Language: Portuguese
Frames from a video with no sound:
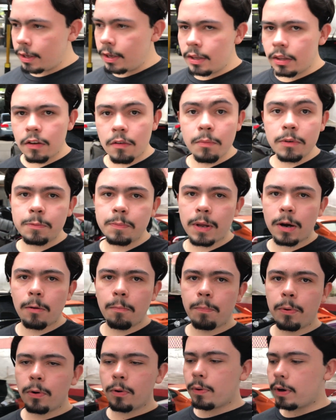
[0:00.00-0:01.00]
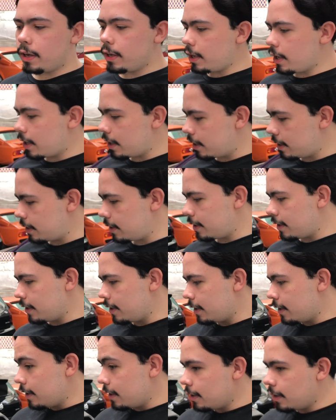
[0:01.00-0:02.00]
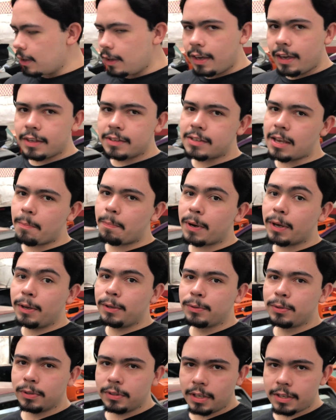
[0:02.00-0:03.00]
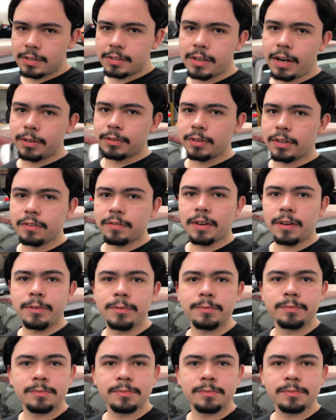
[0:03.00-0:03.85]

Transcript: Então vamos esperar um pouco aí, rezar pra que tudo dê certo, né, velho?